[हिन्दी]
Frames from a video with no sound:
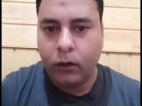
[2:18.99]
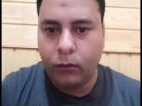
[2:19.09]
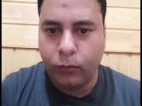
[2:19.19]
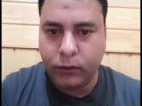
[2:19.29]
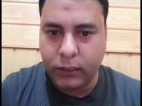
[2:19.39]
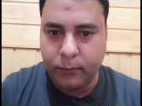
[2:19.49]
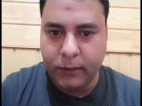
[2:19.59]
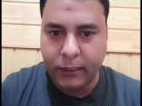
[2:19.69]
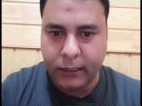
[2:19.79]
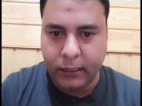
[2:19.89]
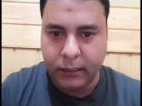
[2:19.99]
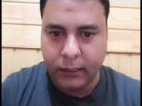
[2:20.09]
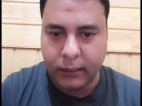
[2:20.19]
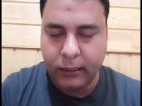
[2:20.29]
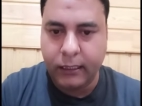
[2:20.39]
वो टर्मिनेट किए गए
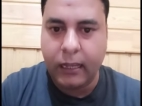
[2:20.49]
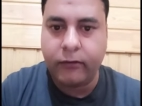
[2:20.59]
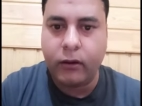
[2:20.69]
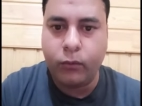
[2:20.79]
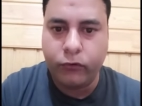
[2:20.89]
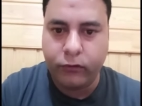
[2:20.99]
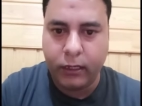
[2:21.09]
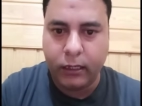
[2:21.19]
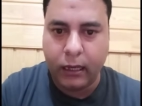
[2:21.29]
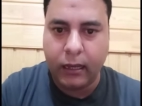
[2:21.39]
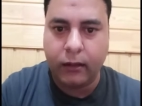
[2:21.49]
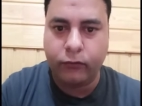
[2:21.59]
हैं लेकिन ऐसा कुछ नहीं आ,